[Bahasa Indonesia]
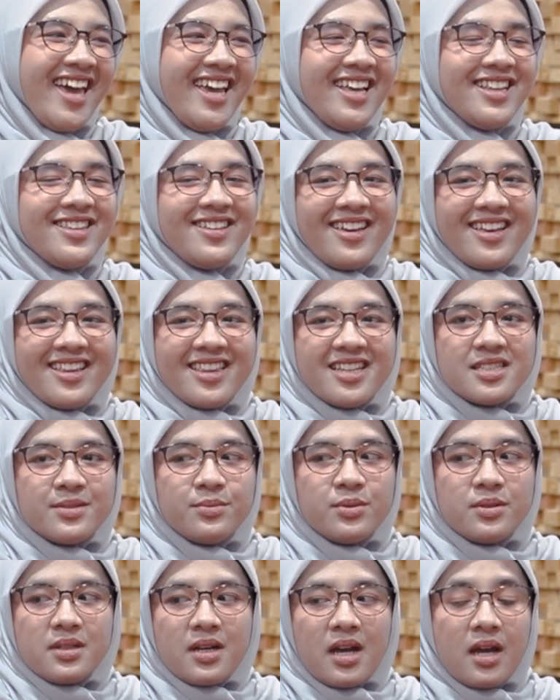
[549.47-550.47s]
itu yang kita
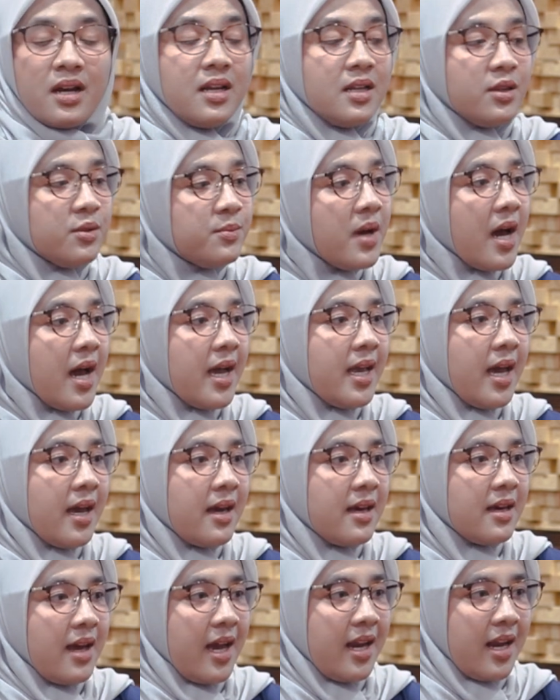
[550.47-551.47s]
sebut karena itu bahaya
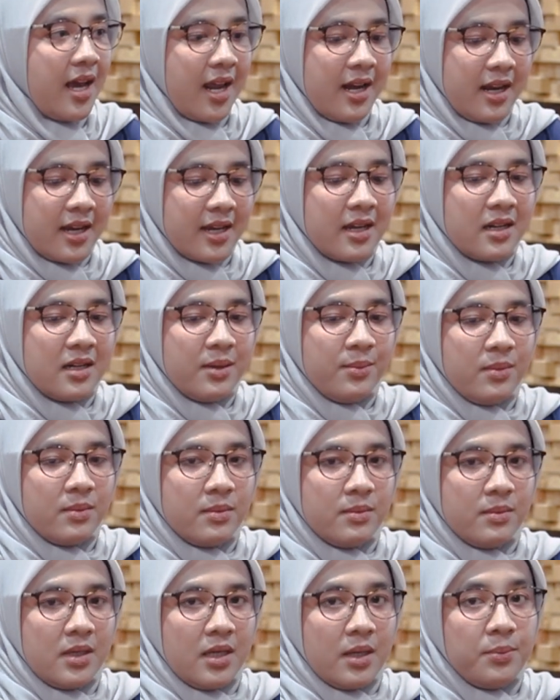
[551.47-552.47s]
anak-anak yang di
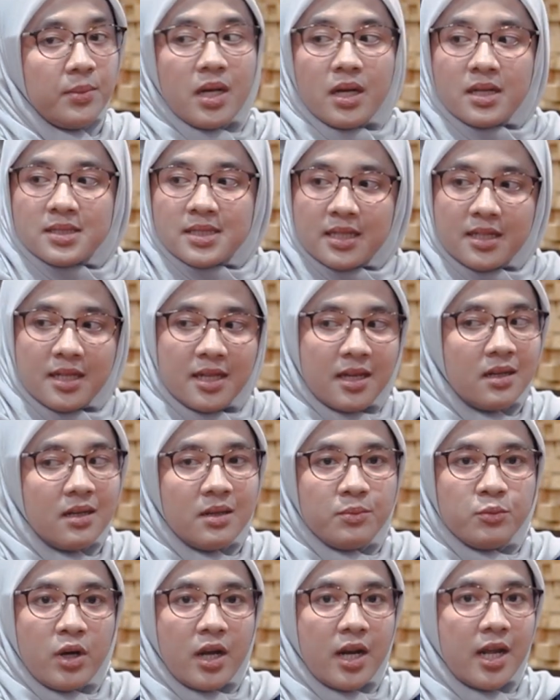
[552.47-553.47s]
ya anak santri kan
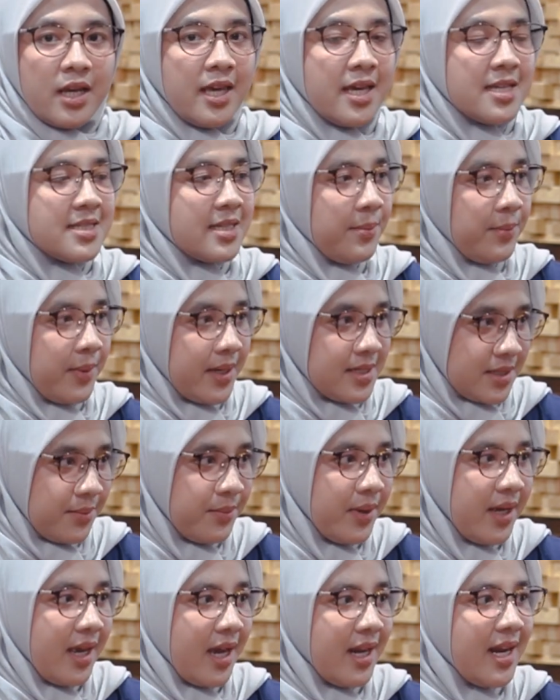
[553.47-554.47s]
bukan hanya SMP
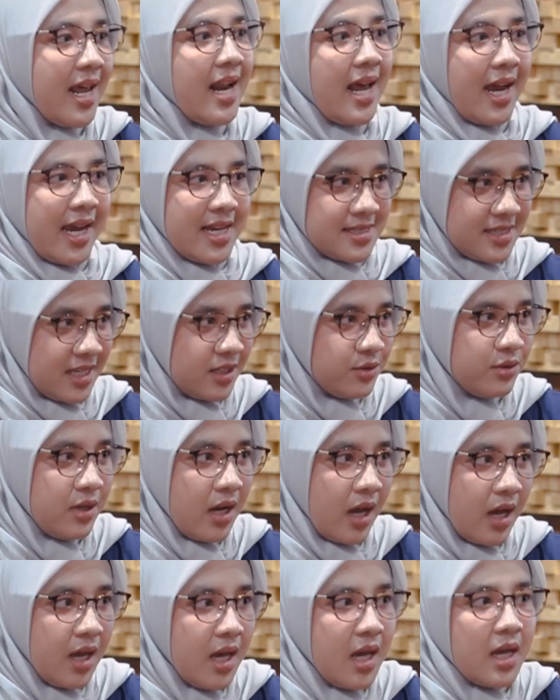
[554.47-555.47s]
SMA ya, yeah. anak SD
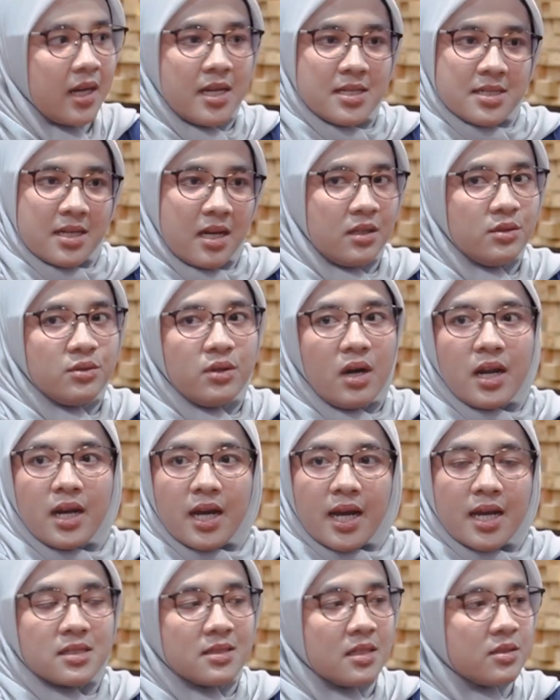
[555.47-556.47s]
juga. Yeah. Dan sekarang juga
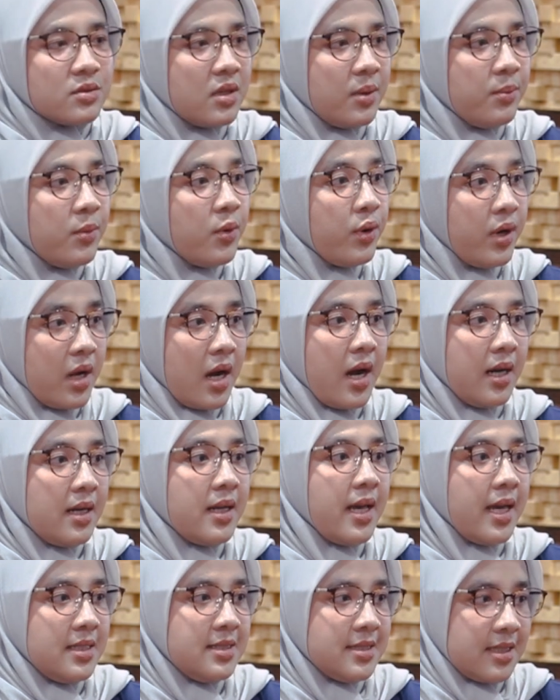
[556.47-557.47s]
anak SD sudah menggunakan
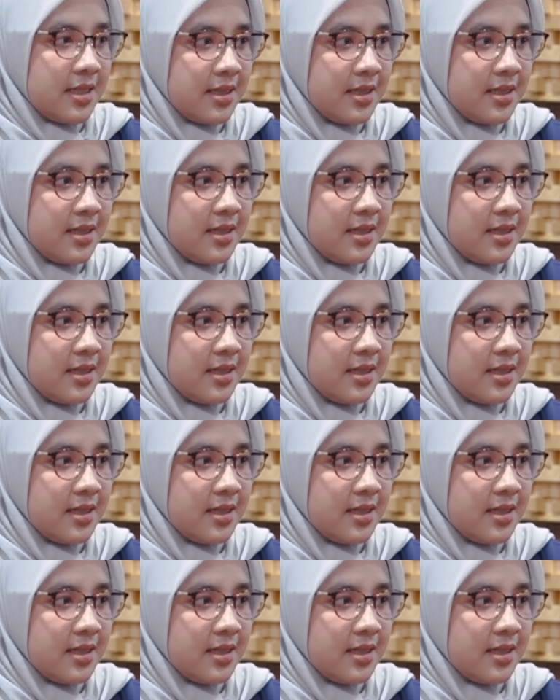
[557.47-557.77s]
gadget.